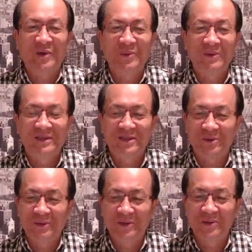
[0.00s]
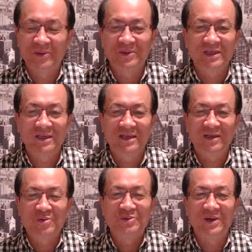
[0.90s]
律，手里又有这个
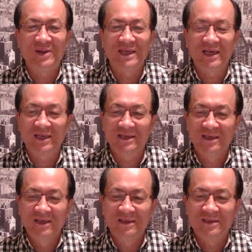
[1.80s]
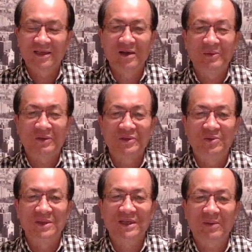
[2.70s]
公权力啊，是代表着
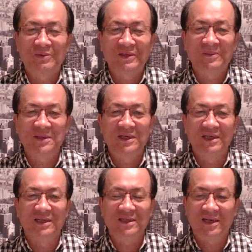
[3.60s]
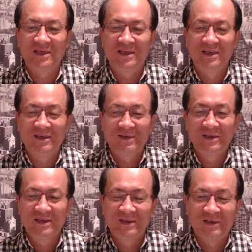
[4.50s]
国家，不是代表个人啊。
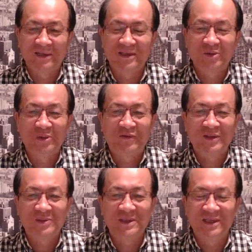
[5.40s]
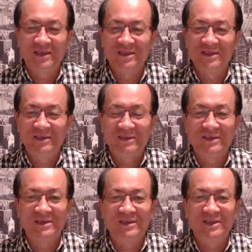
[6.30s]
来这个对犯罪嫌疑人进
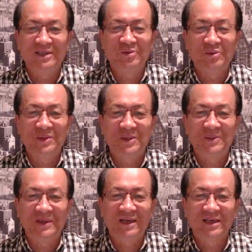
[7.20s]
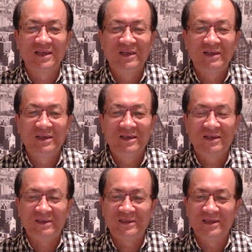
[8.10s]
行这个刑讯逼供啊，
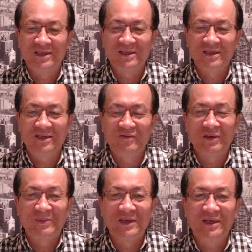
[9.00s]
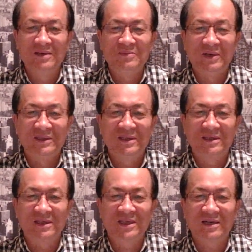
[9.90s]
而且这个违背根本的这
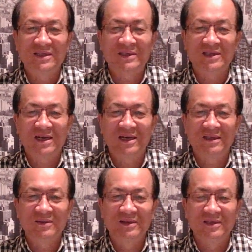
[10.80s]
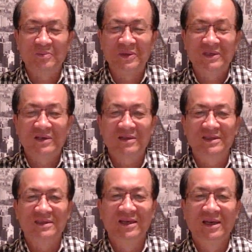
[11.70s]
个常识啊，那鼻腔
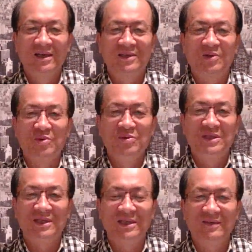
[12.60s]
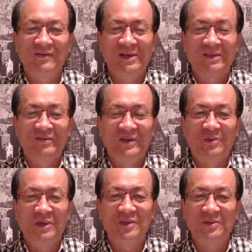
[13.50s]
是是呼吸的地方，你往里
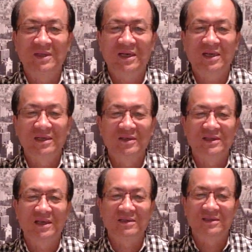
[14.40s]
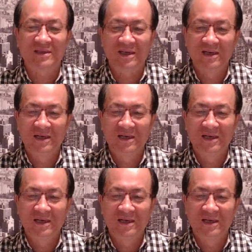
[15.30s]
灌水，那肯定要呛死啊。